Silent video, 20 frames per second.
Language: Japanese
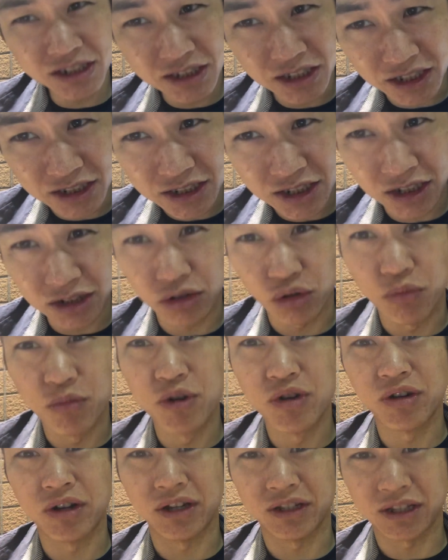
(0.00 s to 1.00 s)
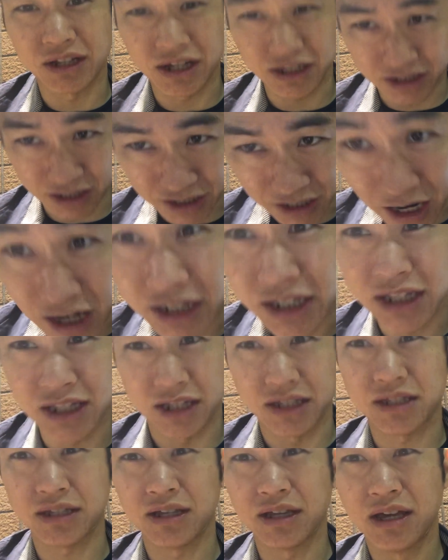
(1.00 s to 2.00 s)
い立ち方を覚えるかだけ
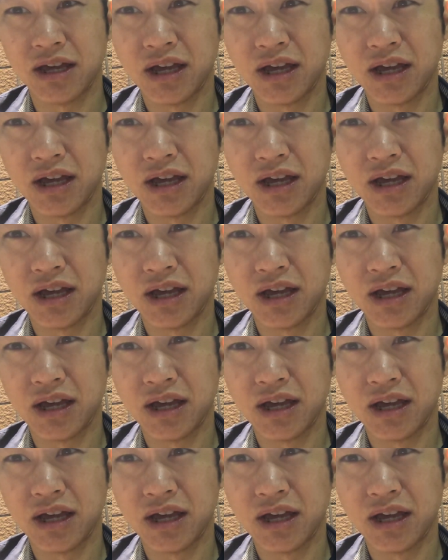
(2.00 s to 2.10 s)
です